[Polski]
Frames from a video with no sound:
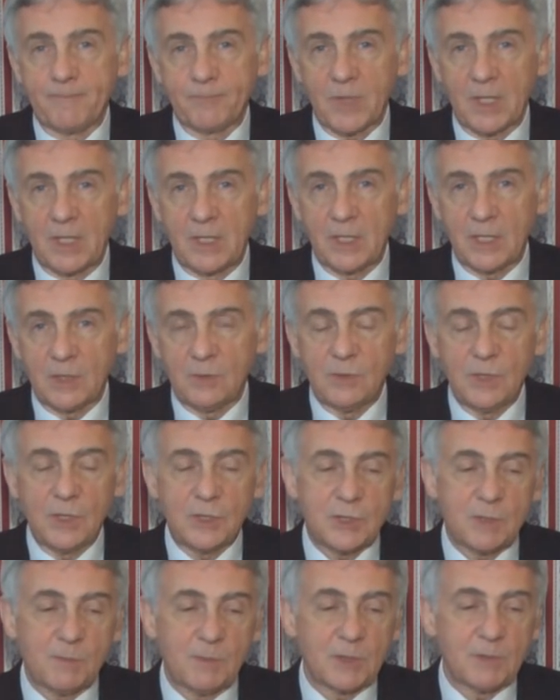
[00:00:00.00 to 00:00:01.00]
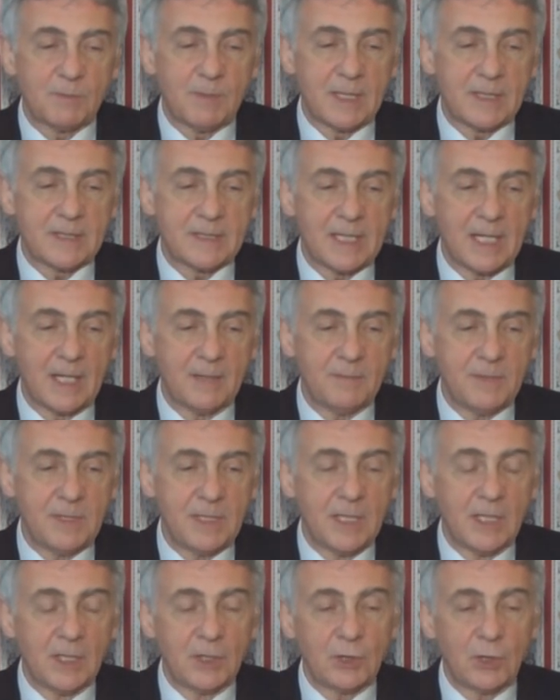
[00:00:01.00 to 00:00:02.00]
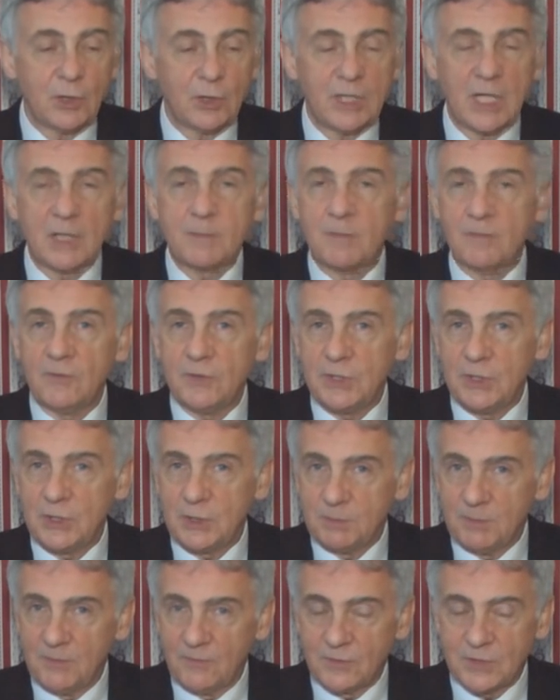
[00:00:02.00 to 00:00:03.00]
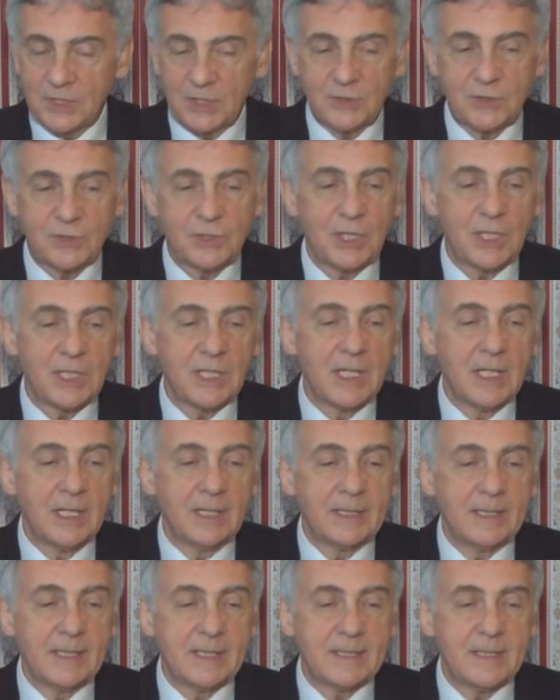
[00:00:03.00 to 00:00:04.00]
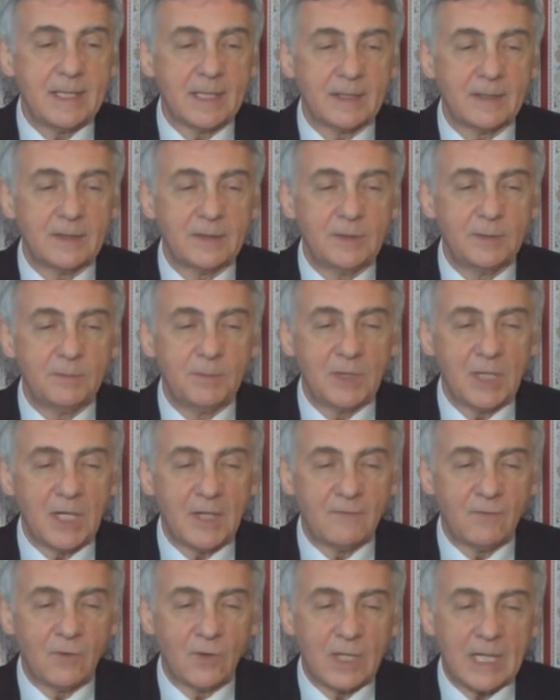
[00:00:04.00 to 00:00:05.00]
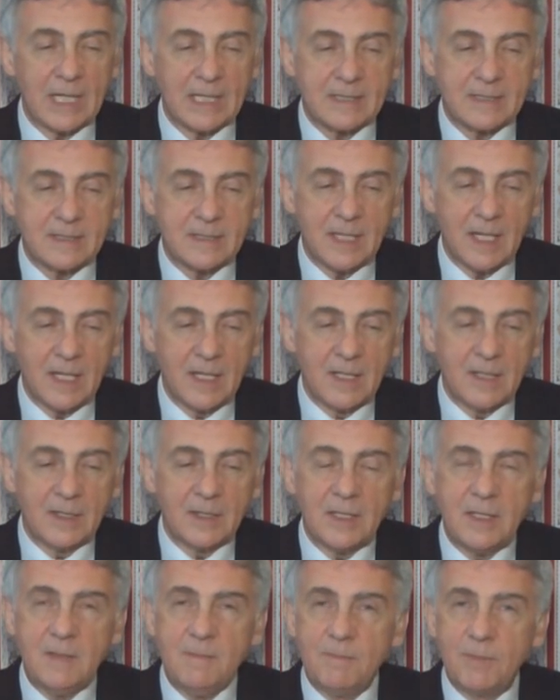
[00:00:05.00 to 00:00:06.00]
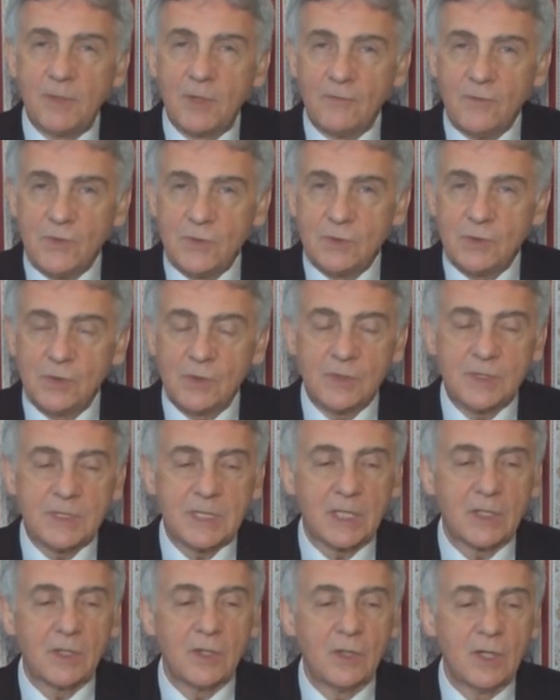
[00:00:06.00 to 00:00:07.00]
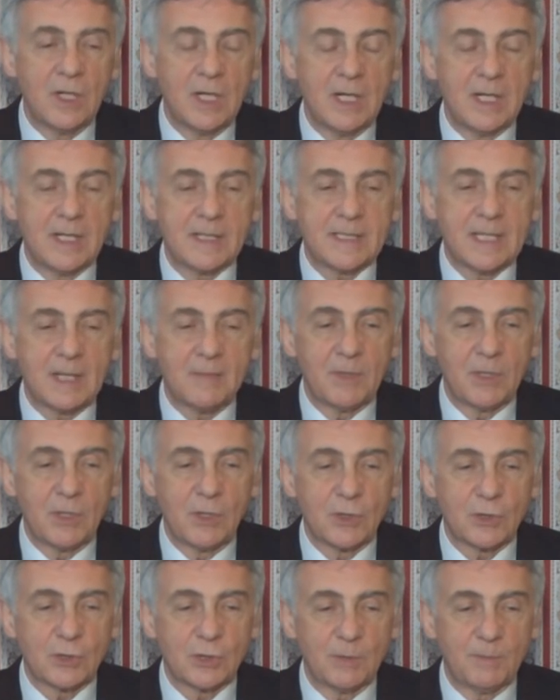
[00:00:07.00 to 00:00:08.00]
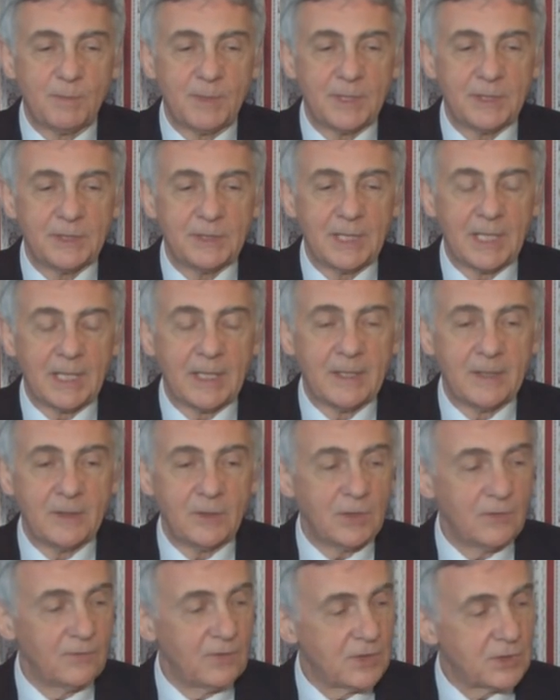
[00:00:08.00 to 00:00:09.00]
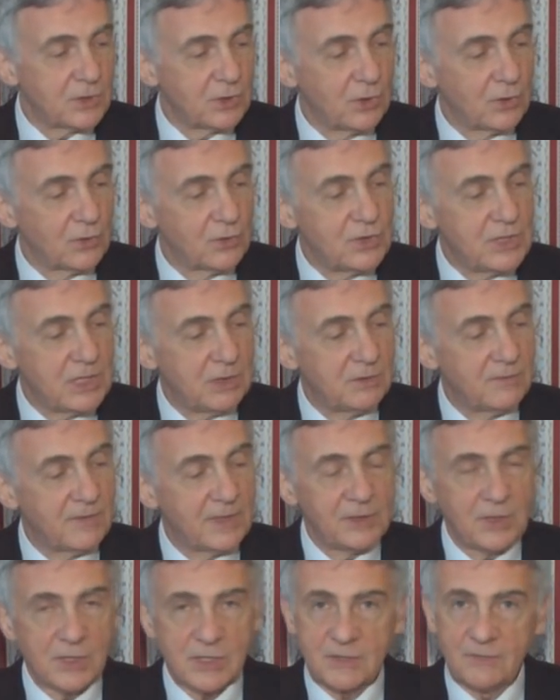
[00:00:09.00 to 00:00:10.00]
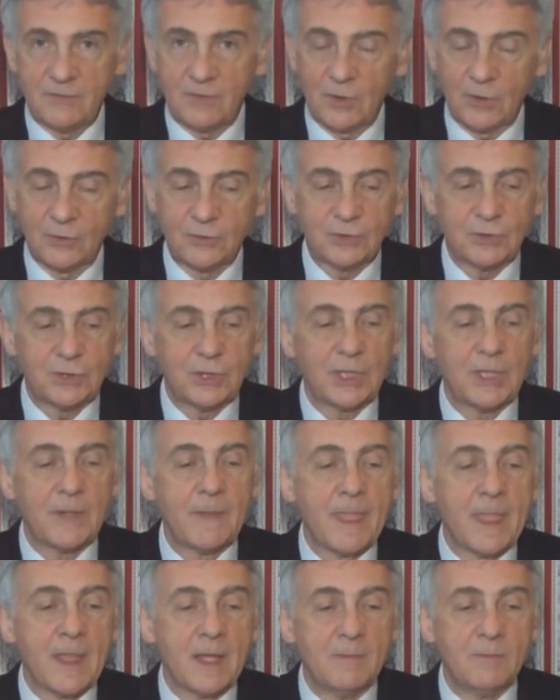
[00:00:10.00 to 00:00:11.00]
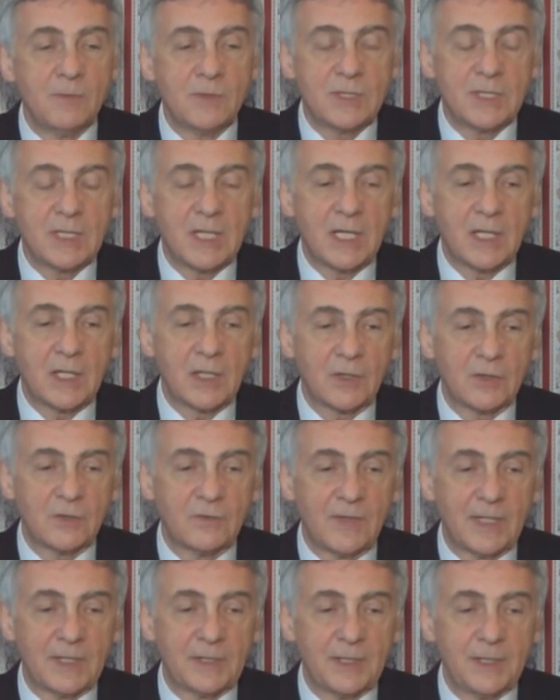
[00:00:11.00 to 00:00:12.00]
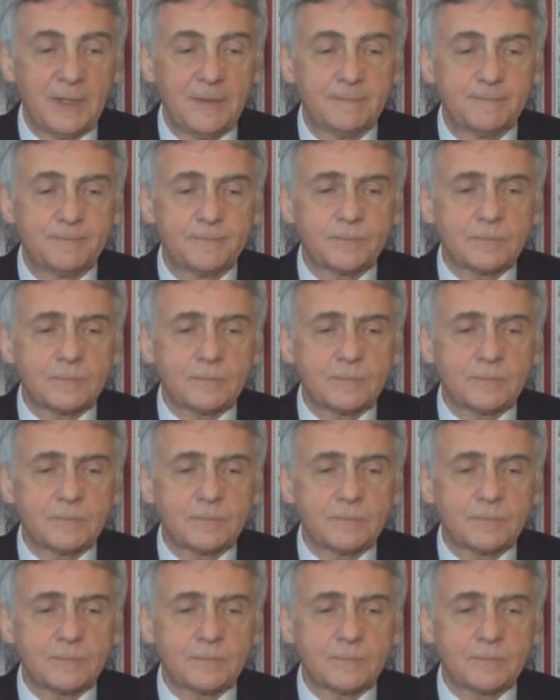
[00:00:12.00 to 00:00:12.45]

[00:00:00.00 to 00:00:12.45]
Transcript: mm, kreuje się pod palcami, to jak powiedzieliśmy wcześniej, jest jak gdyby ewokacja improwizującego samego Chopina. No więc to oddziaływanie zwrotne muzyki kreowanej